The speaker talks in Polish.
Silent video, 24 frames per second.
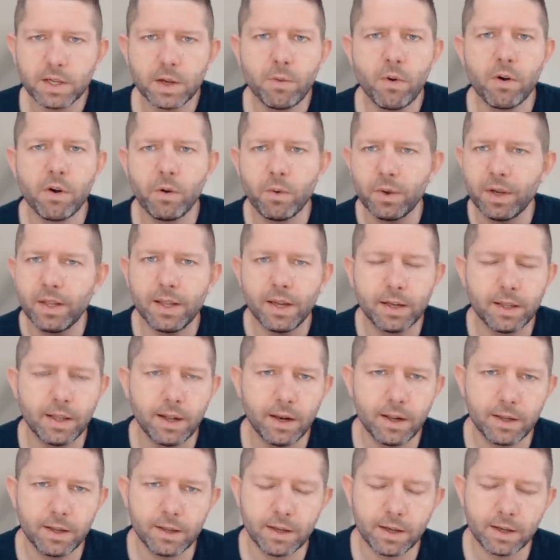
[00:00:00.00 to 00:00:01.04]
z załogą i tak
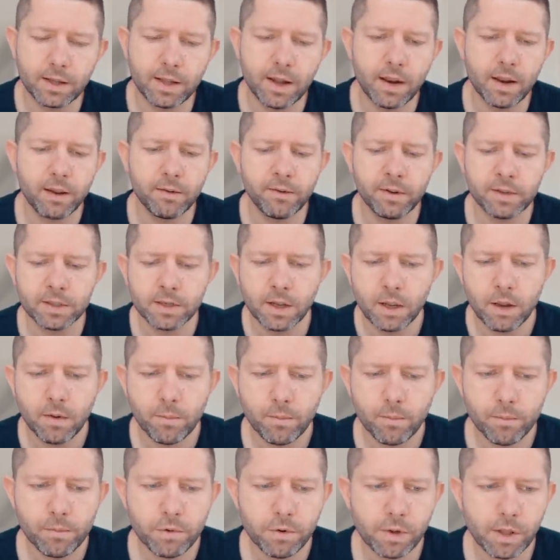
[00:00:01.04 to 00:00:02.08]
dalej, i tak dalej. Więc
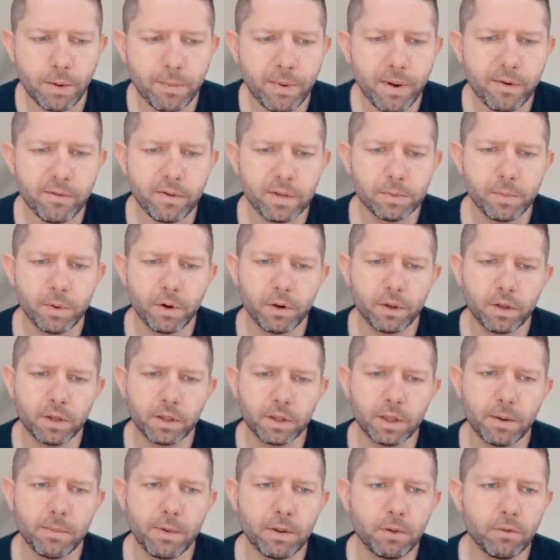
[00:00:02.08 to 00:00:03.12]
było naprawdę sporo tych
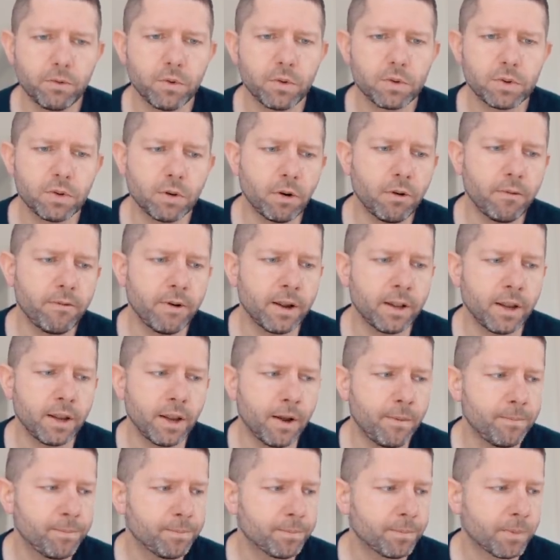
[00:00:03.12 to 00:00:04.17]
tematów do
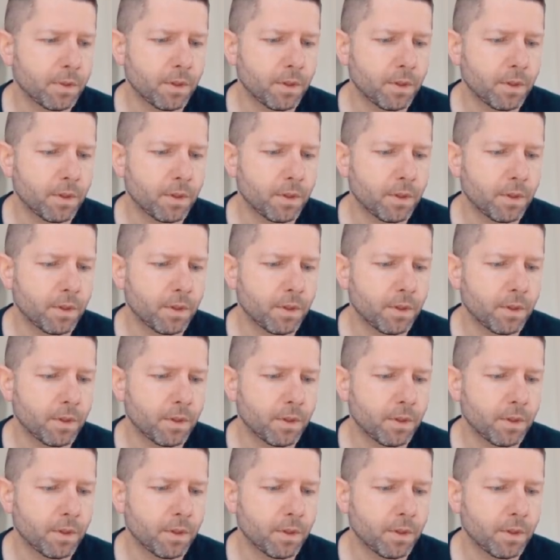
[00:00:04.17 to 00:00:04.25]
żonglowania.